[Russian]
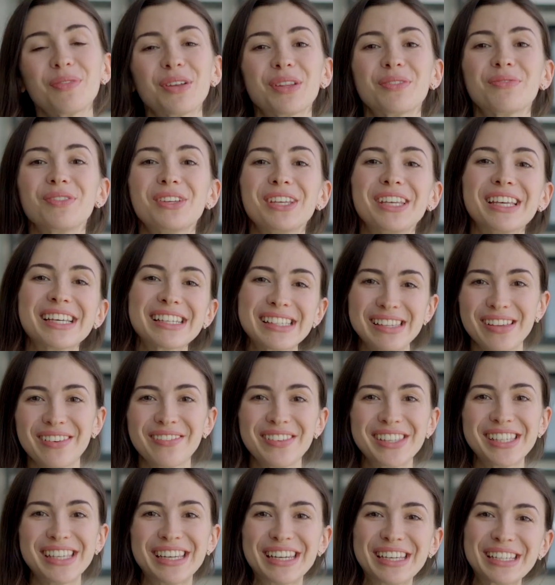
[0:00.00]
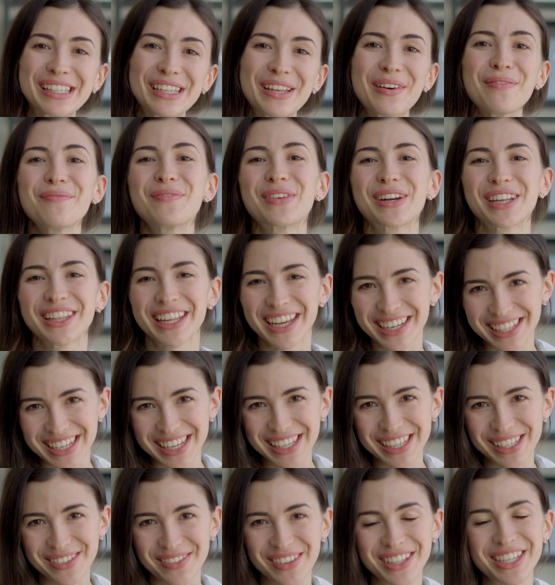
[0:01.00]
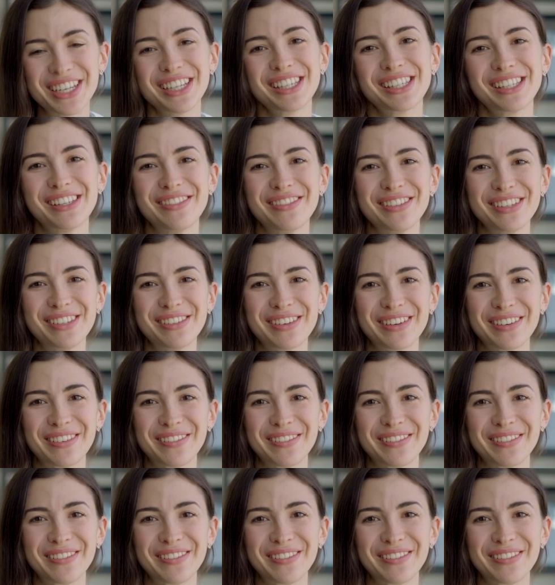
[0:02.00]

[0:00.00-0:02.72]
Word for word: Поэтому, если вам интересно, продолжайте смотреть это видео.